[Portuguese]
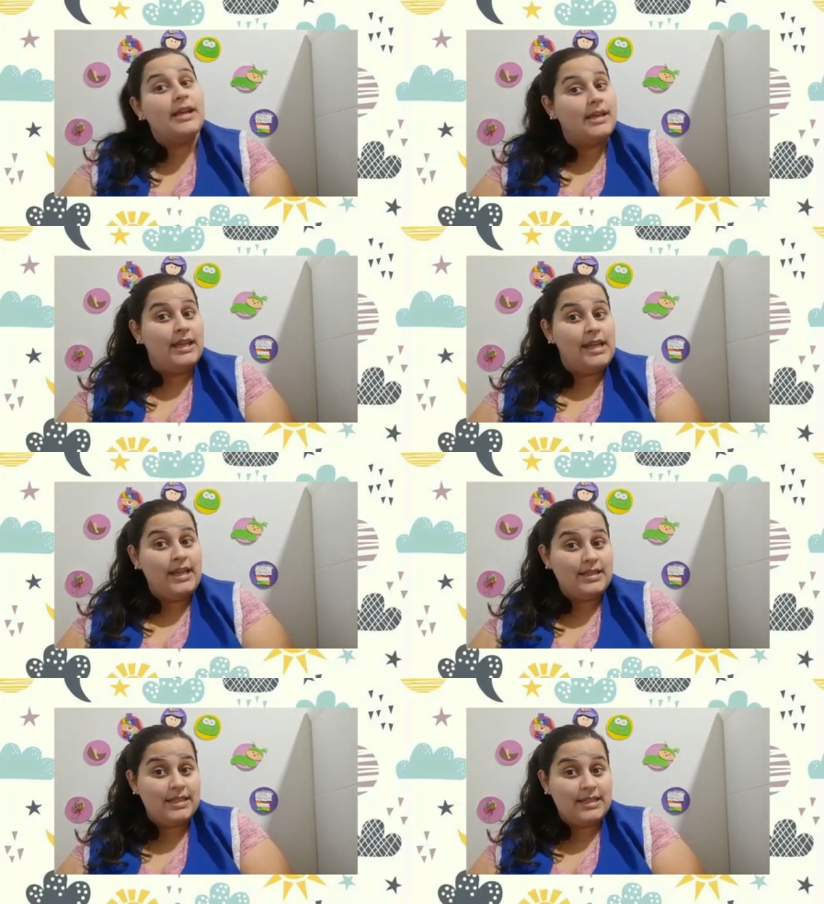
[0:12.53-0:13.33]

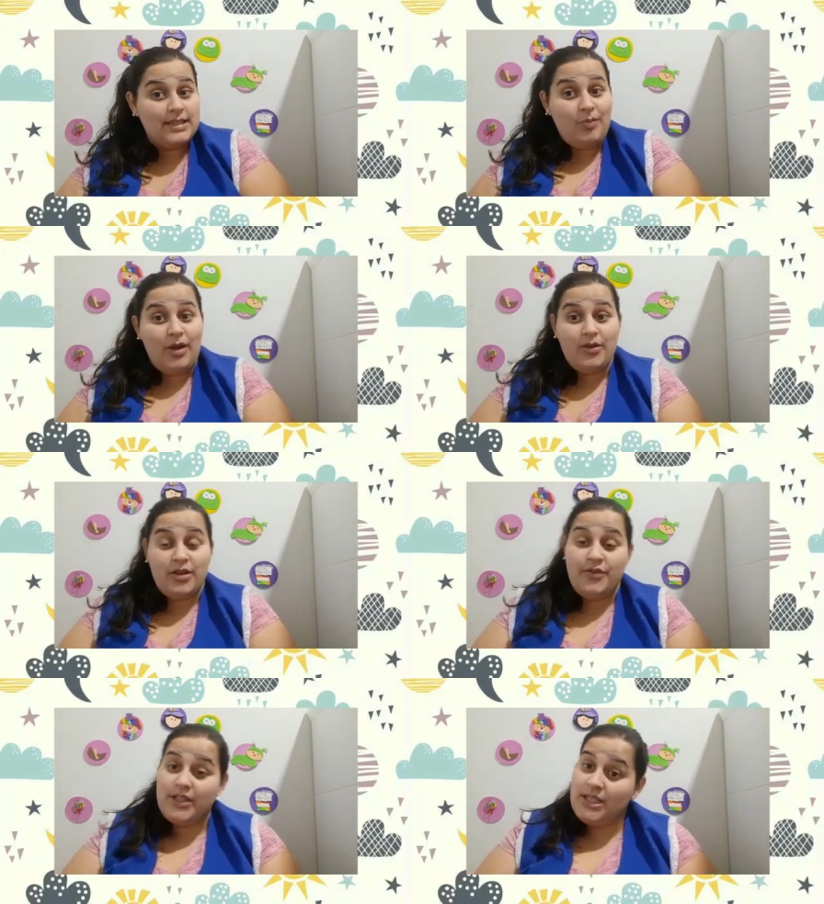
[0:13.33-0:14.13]
Crianças, espero
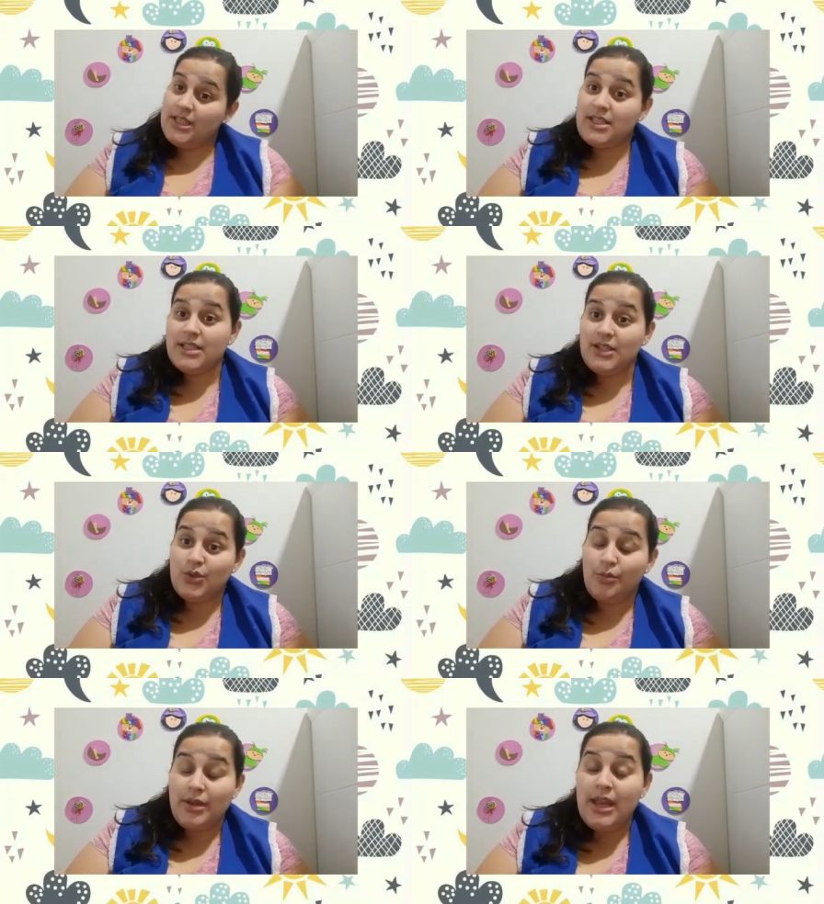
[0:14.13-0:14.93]
que vocês
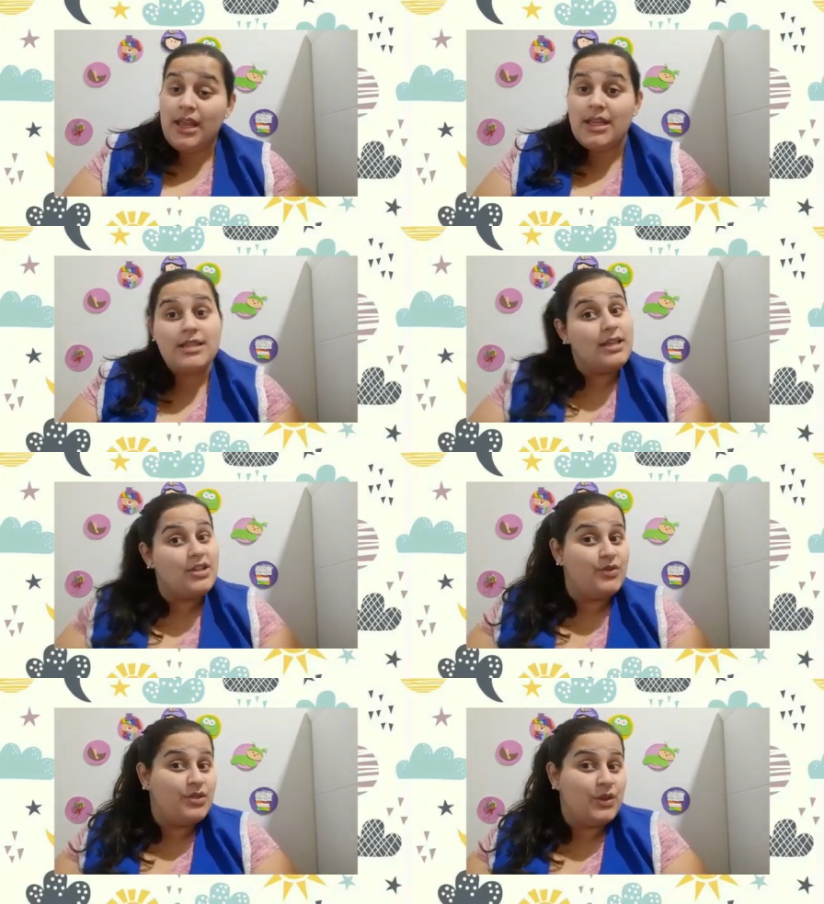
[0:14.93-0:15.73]
estejam bem, que
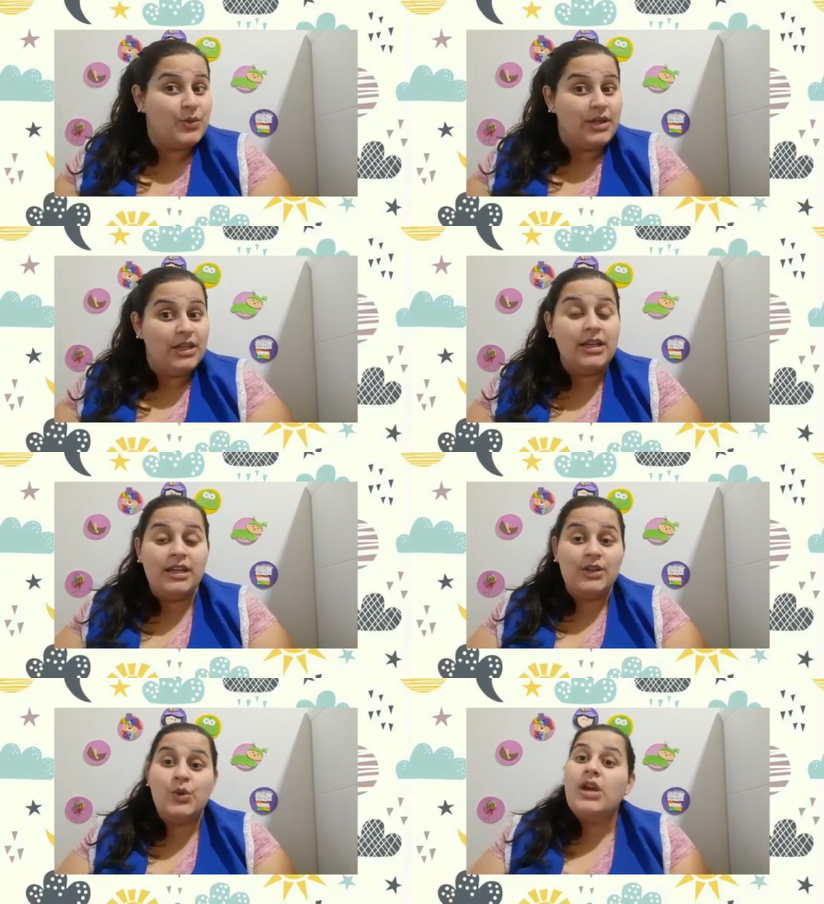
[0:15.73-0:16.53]
estejam se
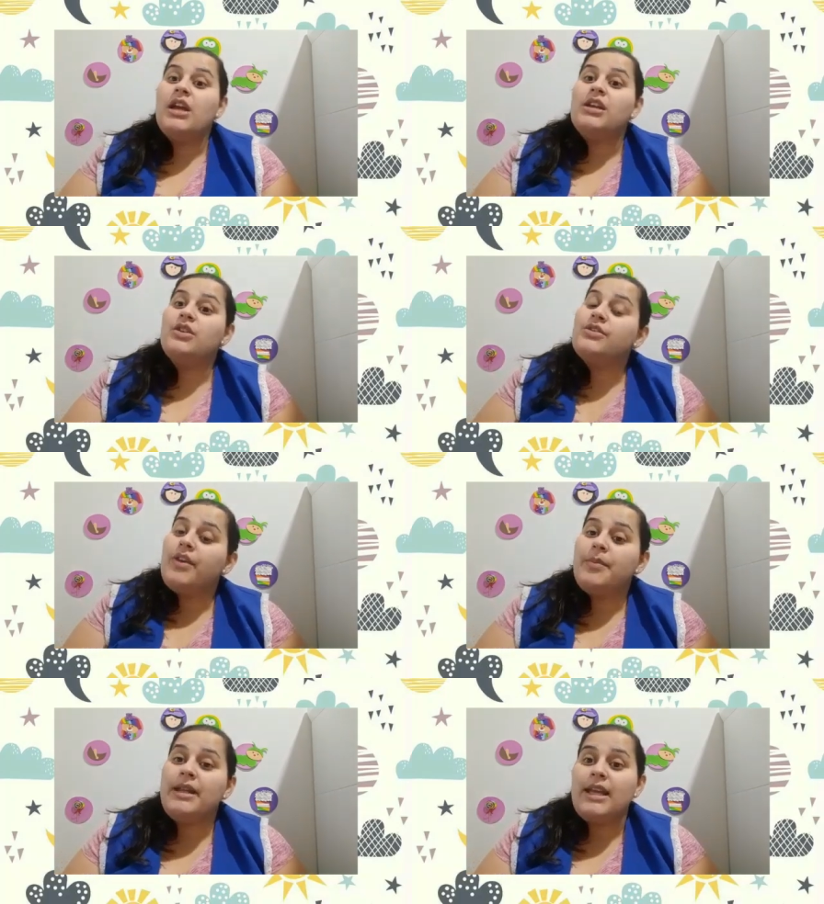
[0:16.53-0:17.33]
cuidando, que os
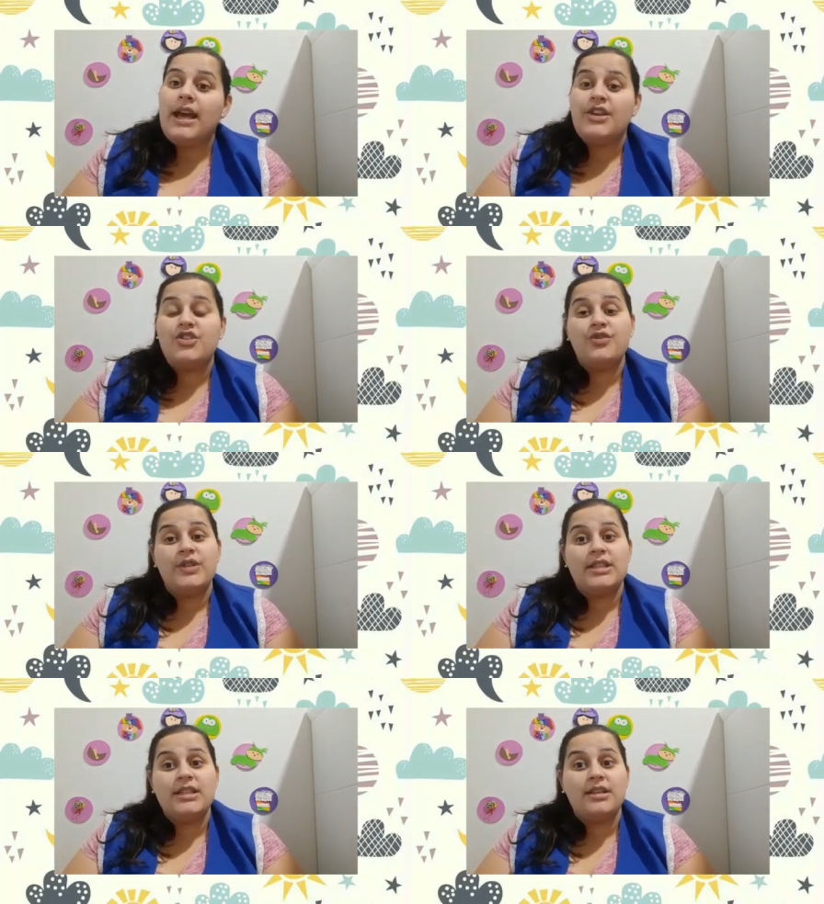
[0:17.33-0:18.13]
familiares de
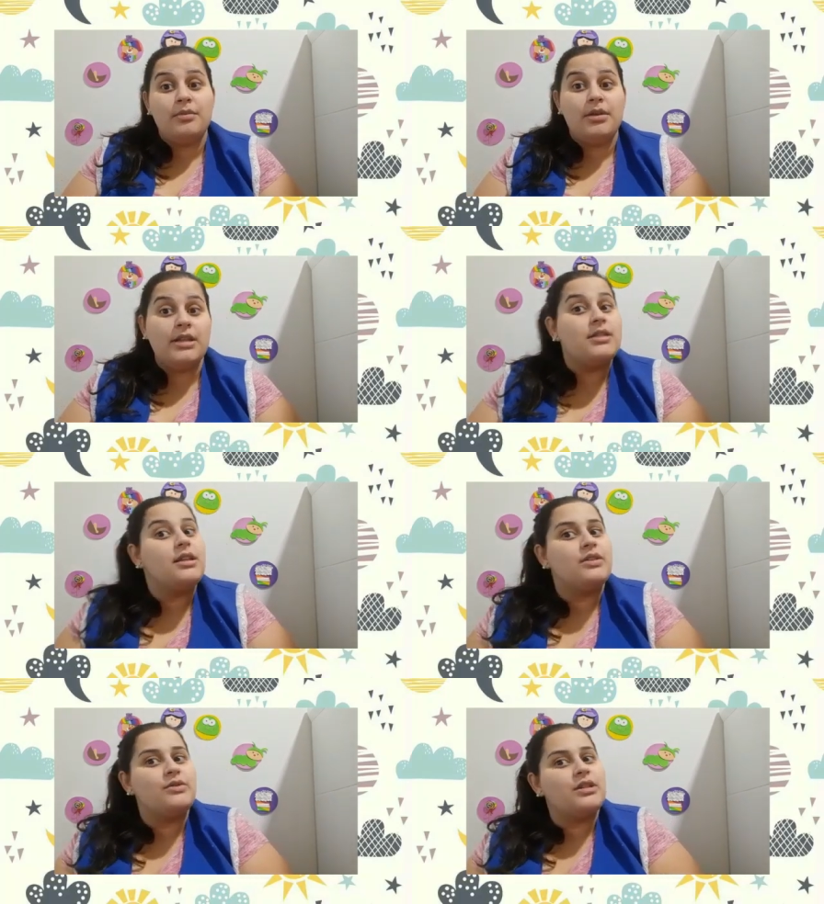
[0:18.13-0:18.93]
vocês também
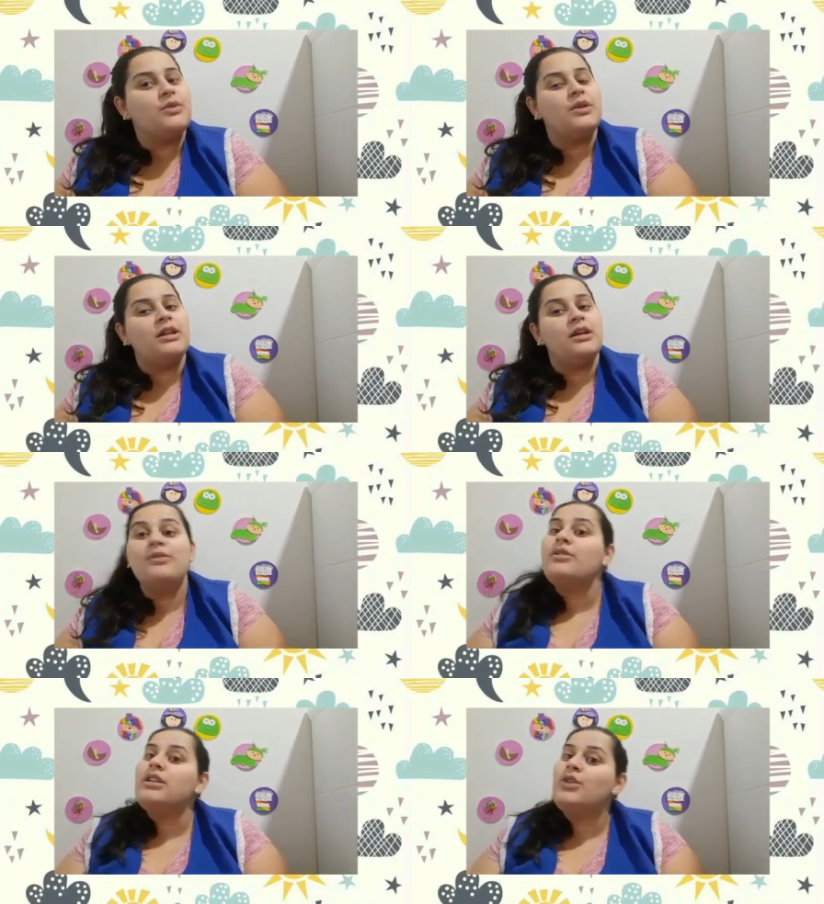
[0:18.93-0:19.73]
estejam se
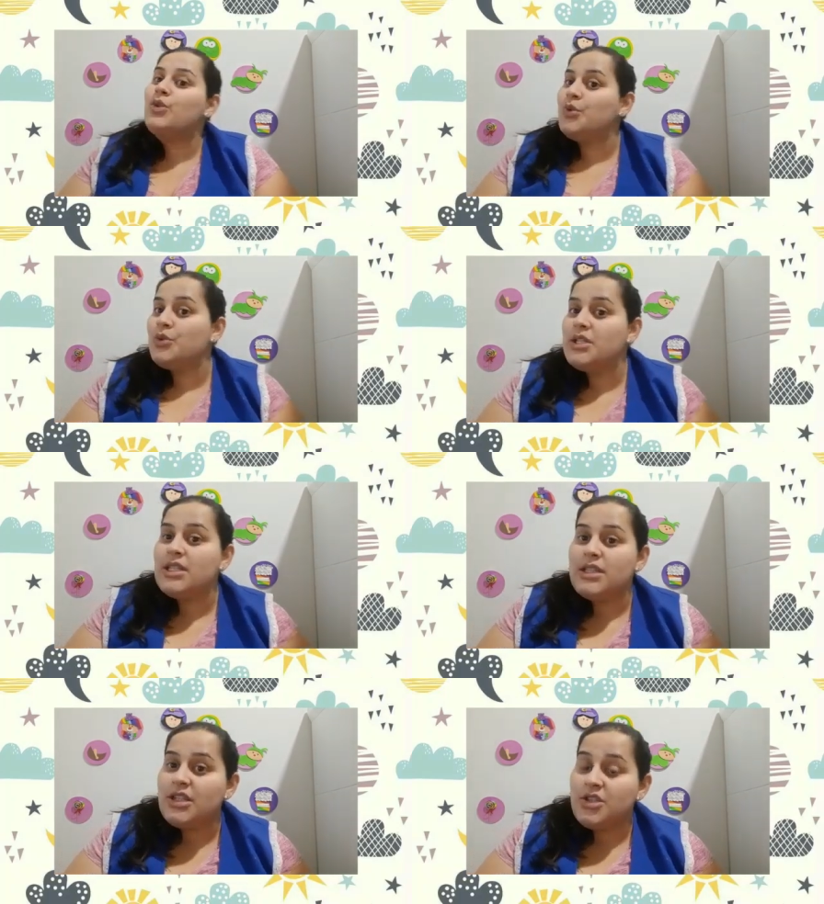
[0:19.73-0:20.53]
cuidando e todos
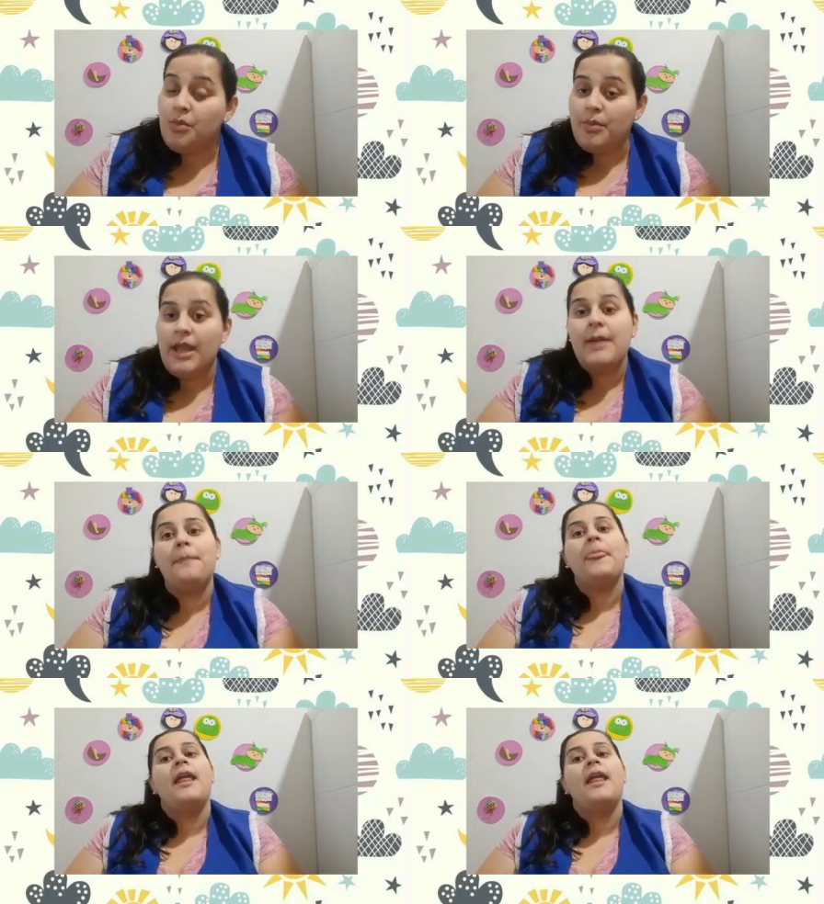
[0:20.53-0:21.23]
estejam bem.